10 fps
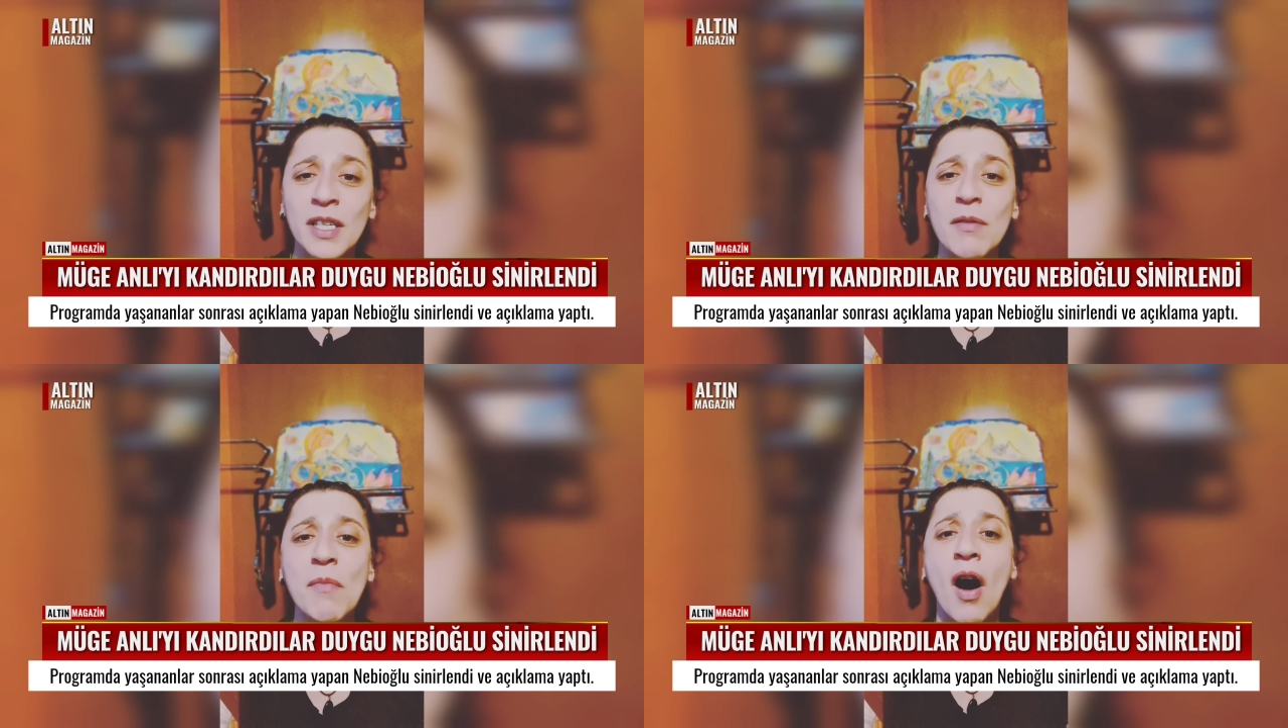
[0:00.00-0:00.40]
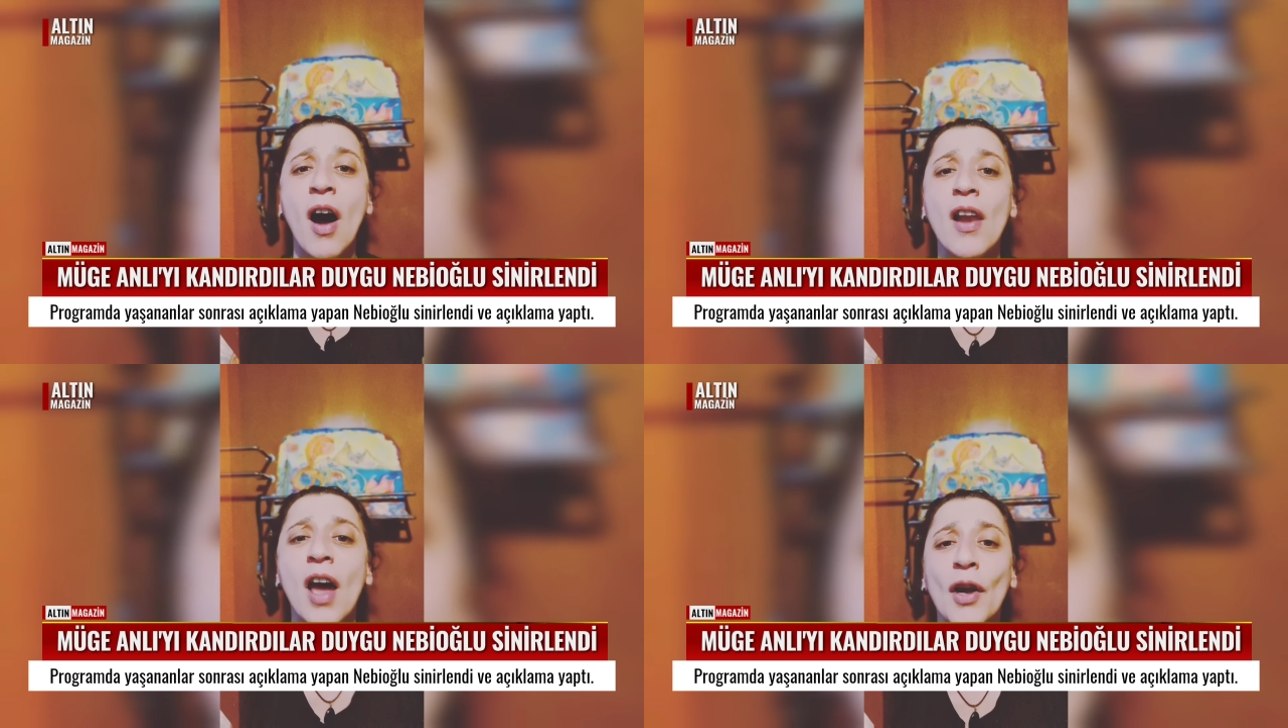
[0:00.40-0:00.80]
kim
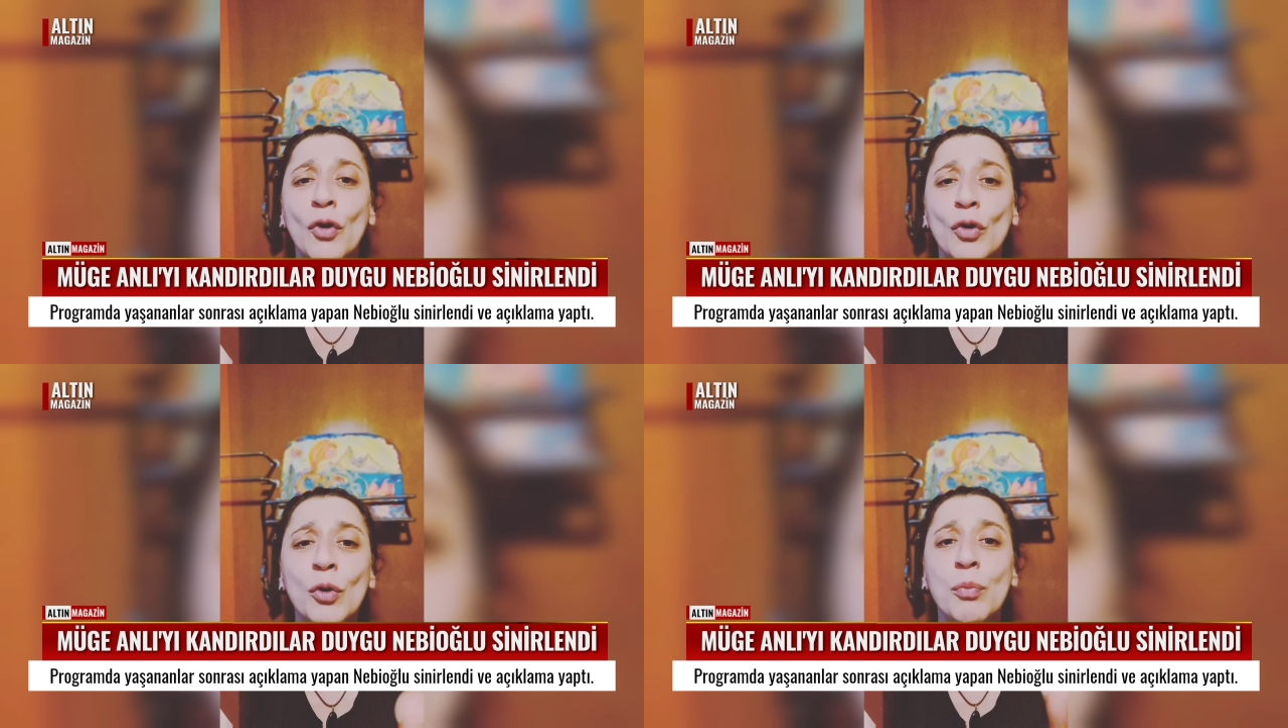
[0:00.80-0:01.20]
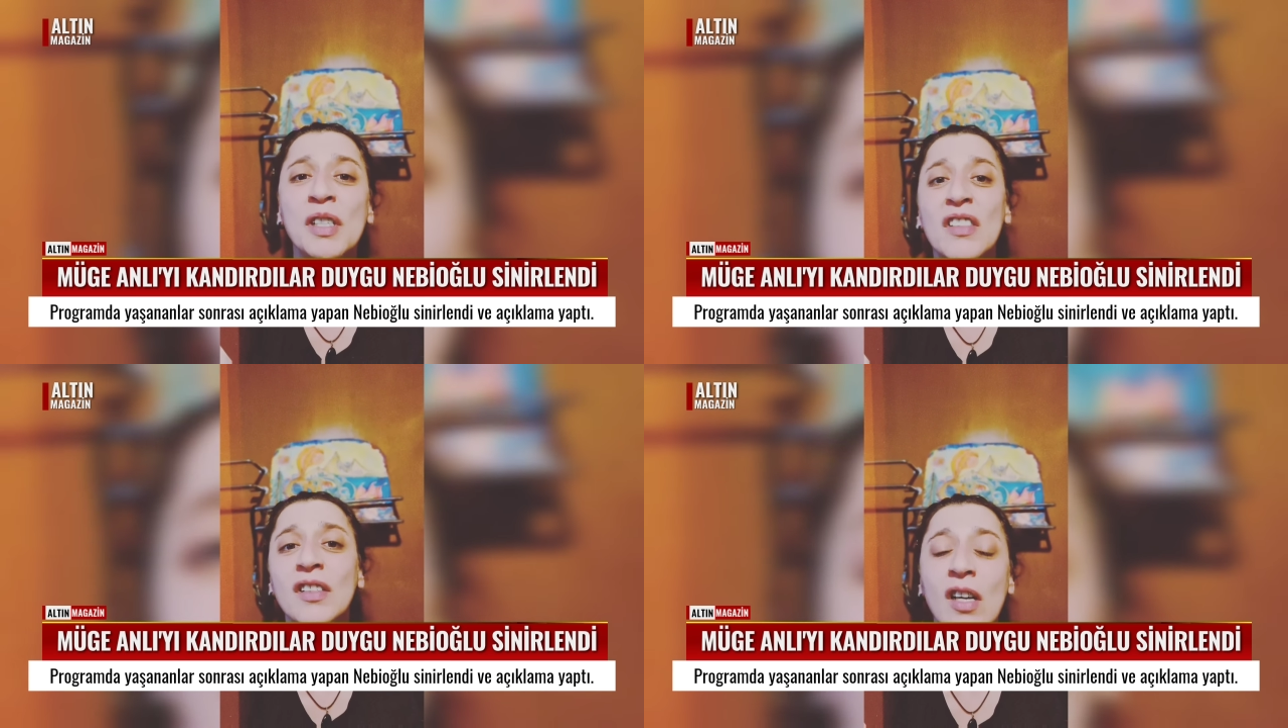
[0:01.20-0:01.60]
hala kötü
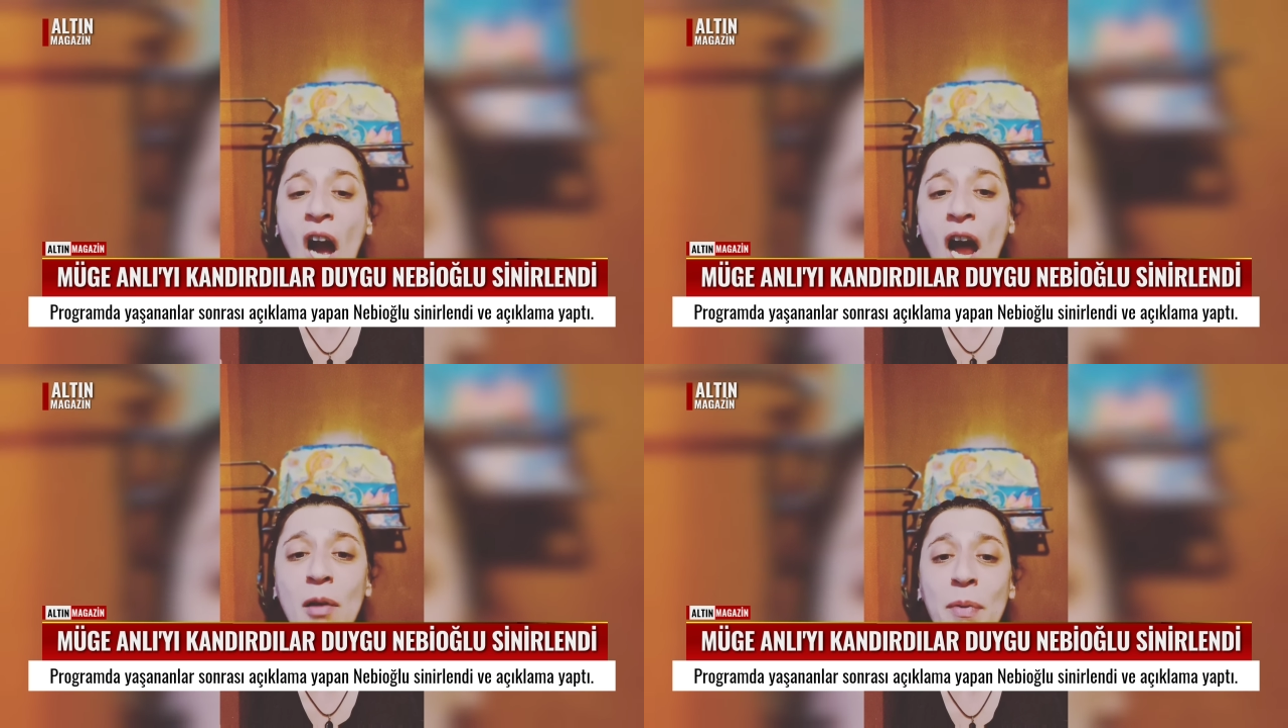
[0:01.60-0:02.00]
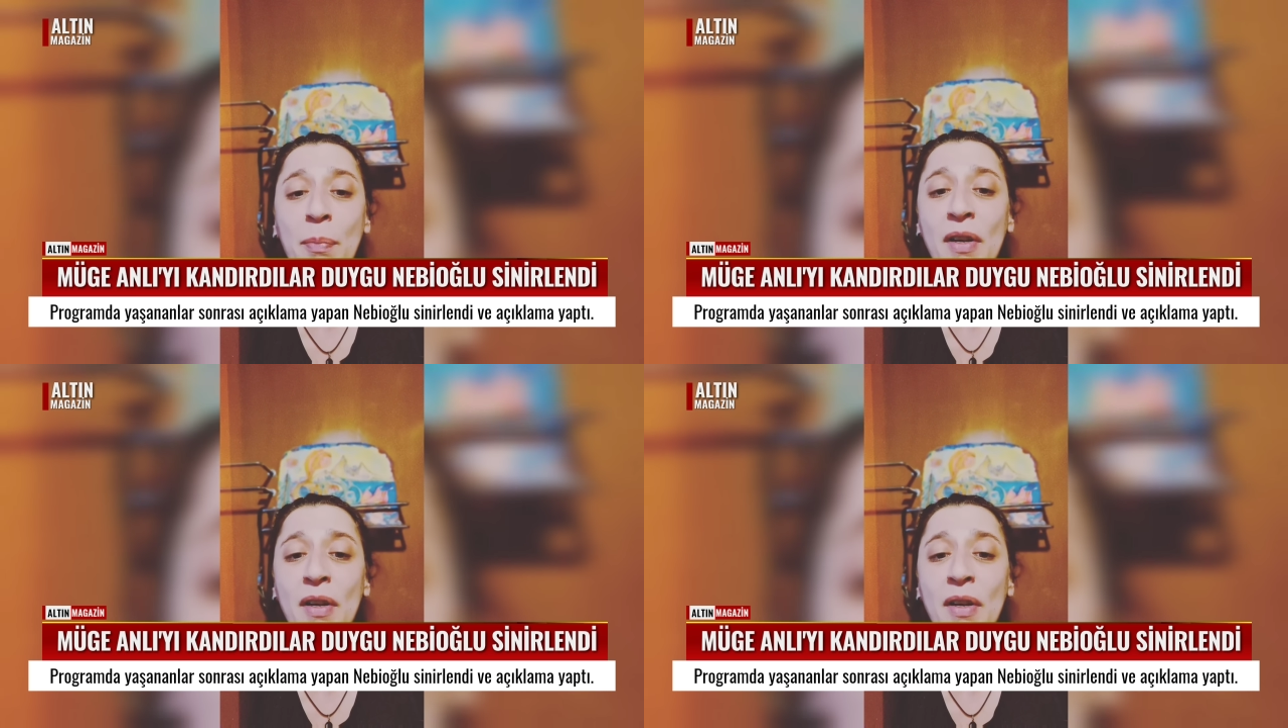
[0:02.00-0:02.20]
bir kalbi